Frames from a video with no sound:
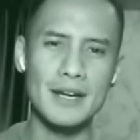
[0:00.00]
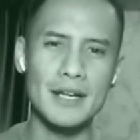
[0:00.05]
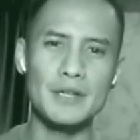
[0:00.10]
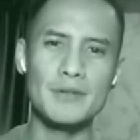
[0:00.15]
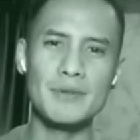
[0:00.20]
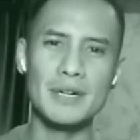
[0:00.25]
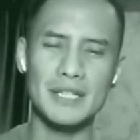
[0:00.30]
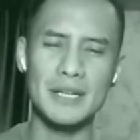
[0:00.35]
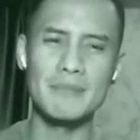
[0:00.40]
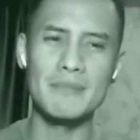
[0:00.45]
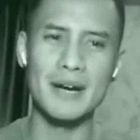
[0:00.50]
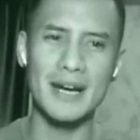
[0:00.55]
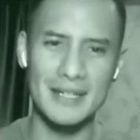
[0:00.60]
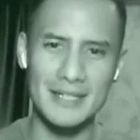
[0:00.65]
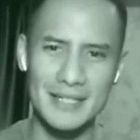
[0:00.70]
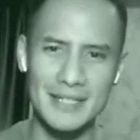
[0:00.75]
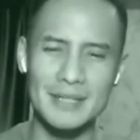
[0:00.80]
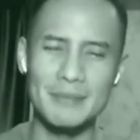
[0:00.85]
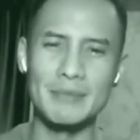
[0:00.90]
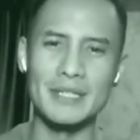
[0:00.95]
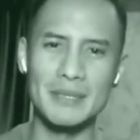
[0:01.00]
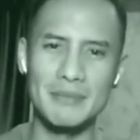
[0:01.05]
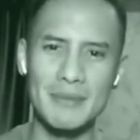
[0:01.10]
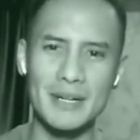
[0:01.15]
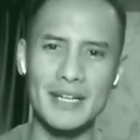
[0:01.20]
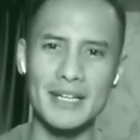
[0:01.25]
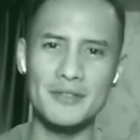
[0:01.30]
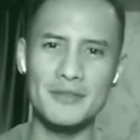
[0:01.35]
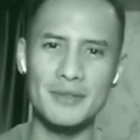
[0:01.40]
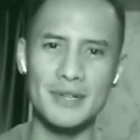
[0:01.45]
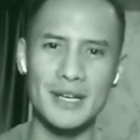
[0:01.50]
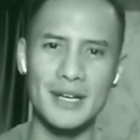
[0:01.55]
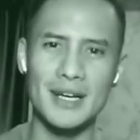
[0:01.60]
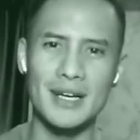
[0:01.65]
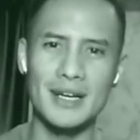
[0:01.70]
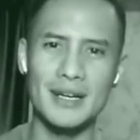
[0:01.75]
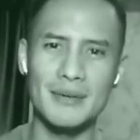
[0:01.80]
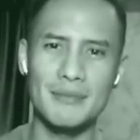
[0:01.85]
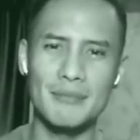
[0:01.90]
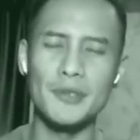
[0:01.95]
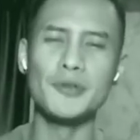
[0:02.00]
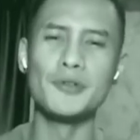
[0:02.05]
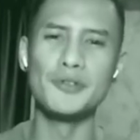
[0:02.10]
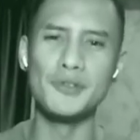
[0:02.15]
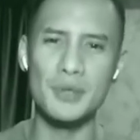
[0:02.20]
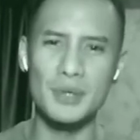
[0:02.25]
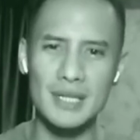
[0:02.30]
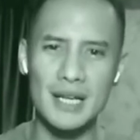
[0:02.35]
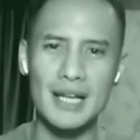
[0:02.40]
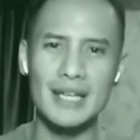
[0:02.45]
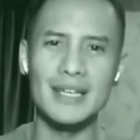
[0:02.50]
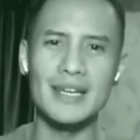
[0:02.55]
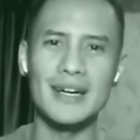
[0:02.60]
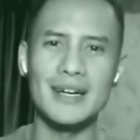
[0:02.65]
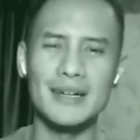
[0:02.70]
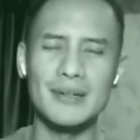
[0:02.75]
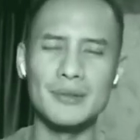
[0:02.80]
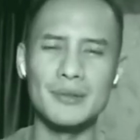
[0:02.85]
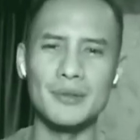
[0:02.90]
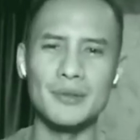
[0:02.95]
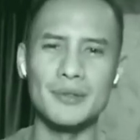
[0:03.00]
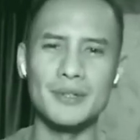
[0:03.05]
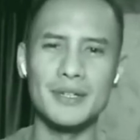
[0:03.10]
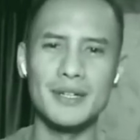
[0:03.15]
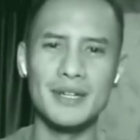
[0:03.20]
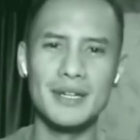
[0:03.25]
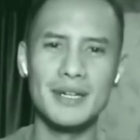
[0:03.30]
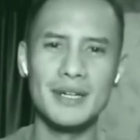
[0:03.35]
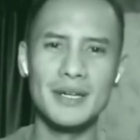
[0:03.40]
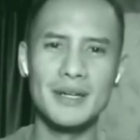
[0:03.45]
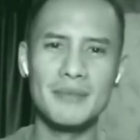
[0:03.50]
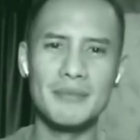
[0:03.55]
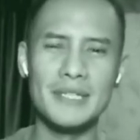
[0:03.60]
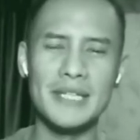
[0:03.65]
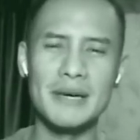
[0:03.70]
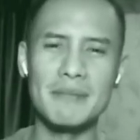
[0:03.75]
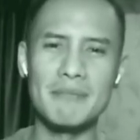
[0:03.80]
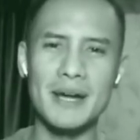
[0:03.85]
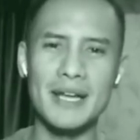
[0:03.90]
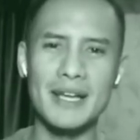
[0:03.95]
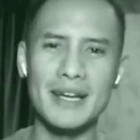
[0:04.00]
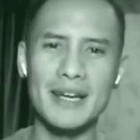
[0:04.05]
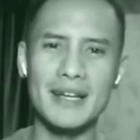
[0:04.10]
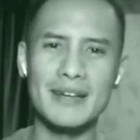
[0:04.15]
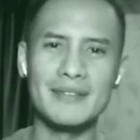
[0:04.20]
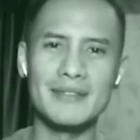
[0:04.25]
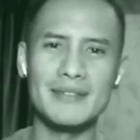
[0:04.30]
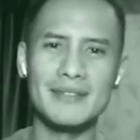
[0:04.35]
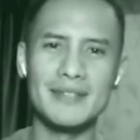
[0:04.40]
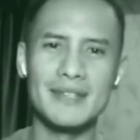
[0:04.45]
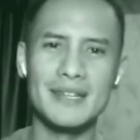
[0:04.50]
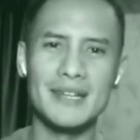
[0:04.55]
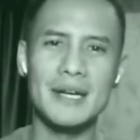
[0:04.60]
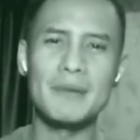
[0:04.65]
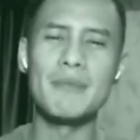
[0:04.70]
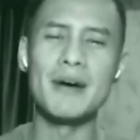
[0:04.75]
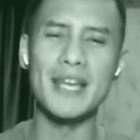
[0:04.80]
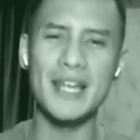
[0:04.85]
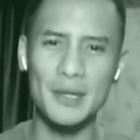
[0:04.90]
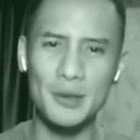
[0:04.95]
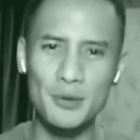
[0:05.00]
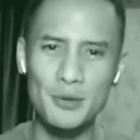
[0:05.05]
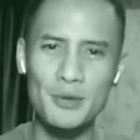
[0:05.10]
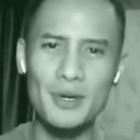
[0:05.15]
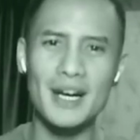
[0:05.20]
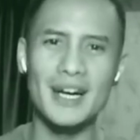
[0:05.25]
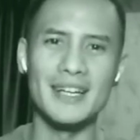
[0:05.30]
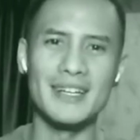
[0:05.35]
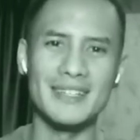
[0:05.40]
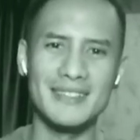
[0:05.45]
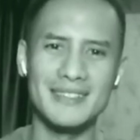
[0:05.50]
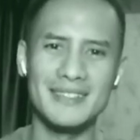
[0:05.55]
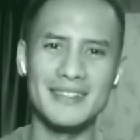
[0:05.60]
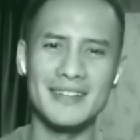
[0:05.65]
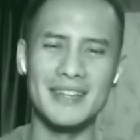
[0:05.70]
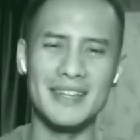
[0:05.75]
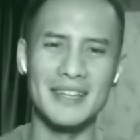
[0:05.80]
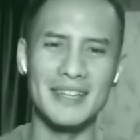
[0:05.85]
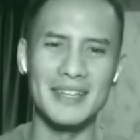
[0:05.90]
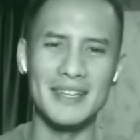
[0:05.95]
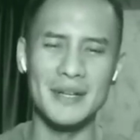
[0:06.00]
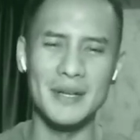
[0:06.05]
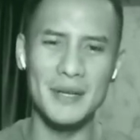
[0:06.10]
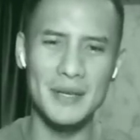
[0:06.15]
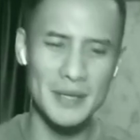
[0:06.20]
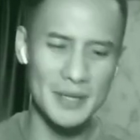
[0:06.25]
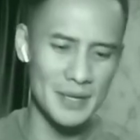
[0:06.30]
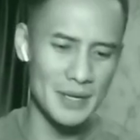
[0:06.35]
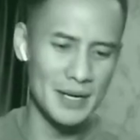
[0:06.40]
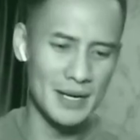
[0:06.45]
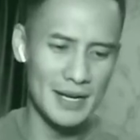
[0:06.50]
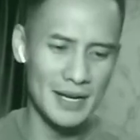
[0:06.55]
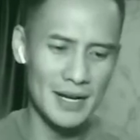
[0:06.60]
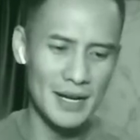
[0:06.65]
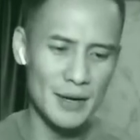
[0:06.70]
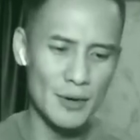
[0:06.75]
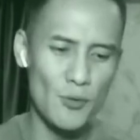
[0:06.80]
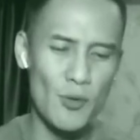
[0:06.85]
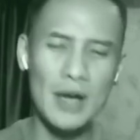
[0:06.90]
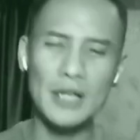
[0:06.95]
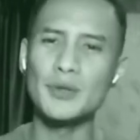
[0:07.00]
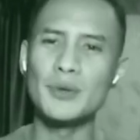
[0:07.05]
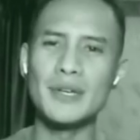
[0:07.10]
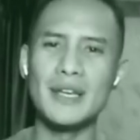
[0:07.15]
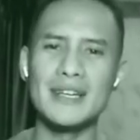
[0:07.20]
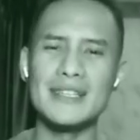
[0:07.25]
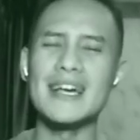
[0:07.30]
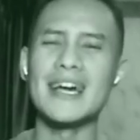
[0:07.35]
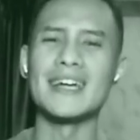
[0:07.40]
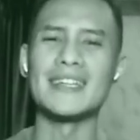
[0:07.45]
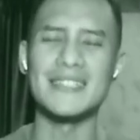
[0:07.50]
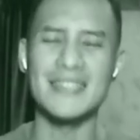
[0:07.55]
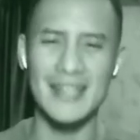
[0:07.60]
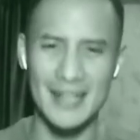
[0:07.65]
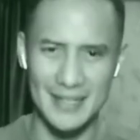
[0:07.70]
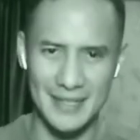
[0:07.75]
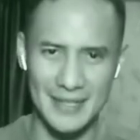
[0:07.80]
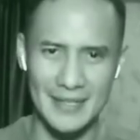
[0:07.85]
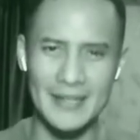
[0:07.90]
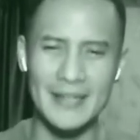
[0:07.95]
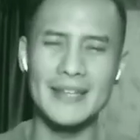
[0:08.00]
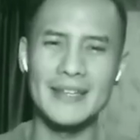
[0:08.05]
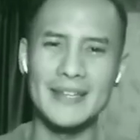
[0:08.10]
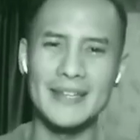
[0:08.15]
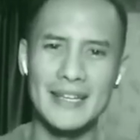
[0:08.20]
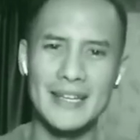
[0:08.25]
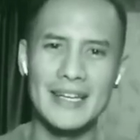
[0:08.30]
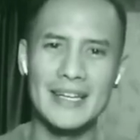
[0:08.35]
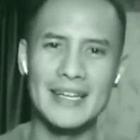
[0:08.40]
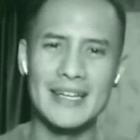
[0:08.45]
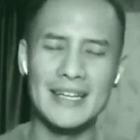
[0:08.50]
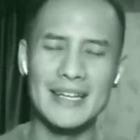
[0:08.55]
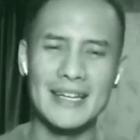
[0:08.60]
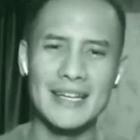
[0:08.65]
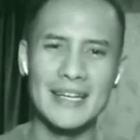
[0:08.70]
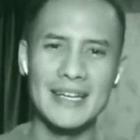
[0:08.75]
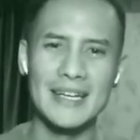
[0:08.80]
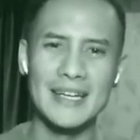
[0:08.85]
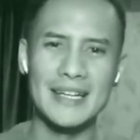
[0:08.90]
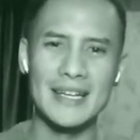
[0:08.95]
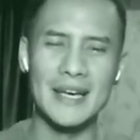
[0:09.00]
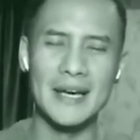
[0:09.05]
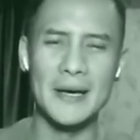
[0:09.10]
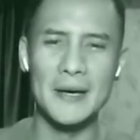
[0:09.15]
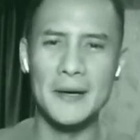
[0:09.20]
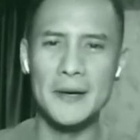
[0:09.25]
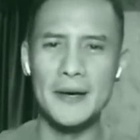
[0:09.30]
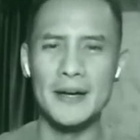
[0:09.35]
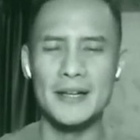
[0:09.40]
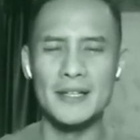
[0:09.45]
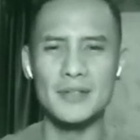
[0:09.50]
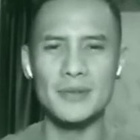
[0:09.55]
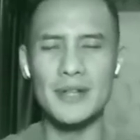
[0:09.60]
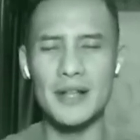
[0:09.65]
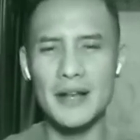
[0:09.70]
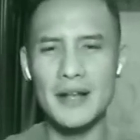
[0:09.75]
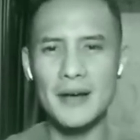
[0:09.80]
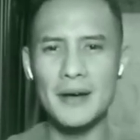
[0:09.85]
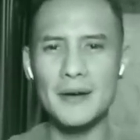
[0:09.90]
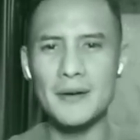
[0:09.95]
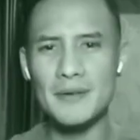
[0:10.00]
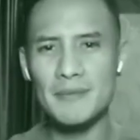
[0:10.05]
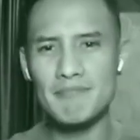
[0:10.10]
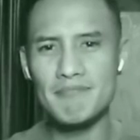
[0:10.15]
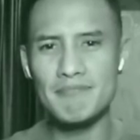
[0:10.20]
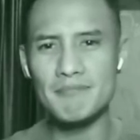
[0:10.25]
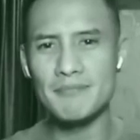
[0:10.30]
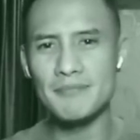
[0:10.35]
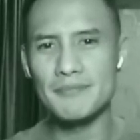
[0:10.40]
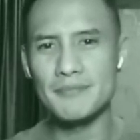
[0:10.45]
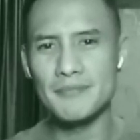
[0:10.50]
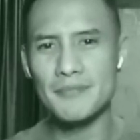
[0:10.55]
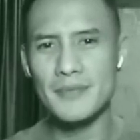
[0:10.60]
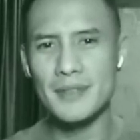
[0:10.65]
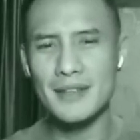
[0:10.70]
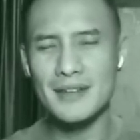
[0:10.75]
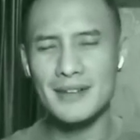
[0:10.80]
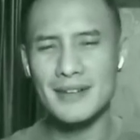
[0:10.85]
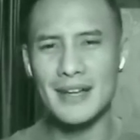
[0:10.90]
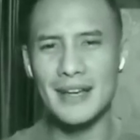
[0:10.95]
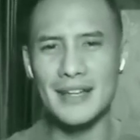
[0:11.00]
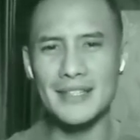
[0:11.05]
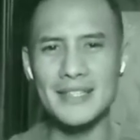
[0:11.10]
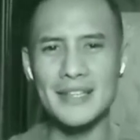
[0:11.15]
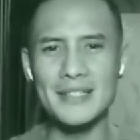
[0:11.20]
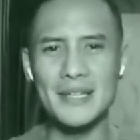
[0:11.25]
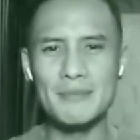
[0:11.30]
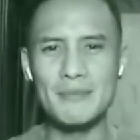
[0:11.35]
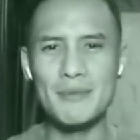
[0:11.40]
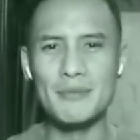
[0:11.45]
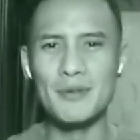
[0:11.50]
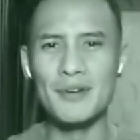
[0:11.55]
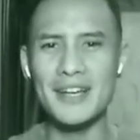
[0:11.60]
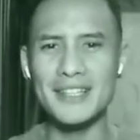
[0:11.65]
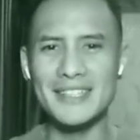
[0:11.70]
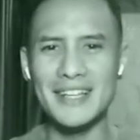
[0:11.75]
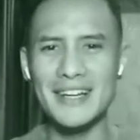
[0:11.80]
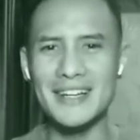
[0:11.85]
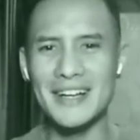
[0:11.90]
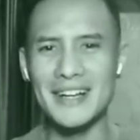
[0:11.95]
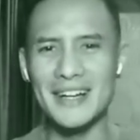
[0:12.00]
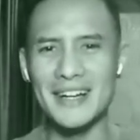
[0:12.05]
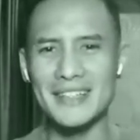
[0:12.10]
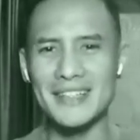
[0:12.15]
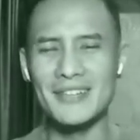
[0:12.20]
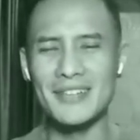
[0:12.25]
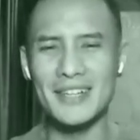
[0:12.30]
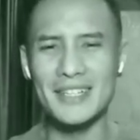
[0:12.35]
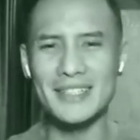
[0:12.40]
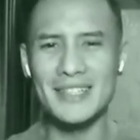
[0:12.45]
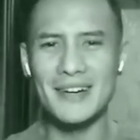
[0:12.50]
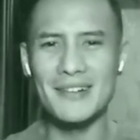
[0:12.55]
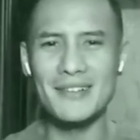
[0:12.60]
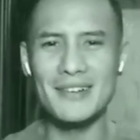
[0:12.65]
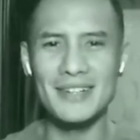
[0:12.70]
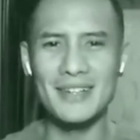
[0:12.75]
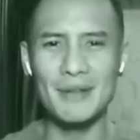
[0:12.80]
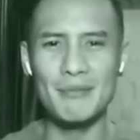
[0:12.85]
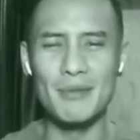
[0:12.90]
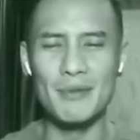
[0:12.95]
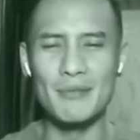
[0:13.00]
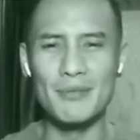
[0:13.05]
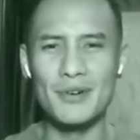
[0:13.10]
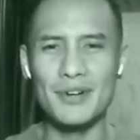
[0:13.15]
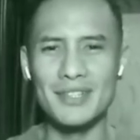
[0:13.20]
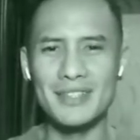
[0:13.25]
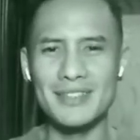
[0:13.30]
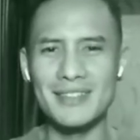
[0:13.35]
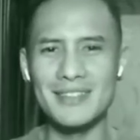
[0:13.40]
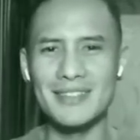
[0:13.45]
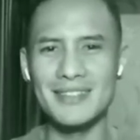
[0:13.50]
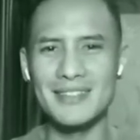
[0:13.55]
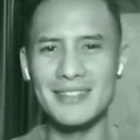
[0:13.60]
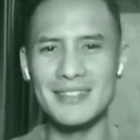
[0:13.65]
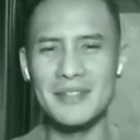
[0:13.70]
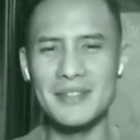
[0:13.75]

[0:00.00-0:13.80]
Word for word: Yang kedua terima kasih teman-teman yang sudah menunjuk saya untuk menyampaikan kebaikan Tuhan di waktu yang sangat singkat ini. Nah, saudara, alasan saya memulai tadi dengan ketawa-ketawa dan membuat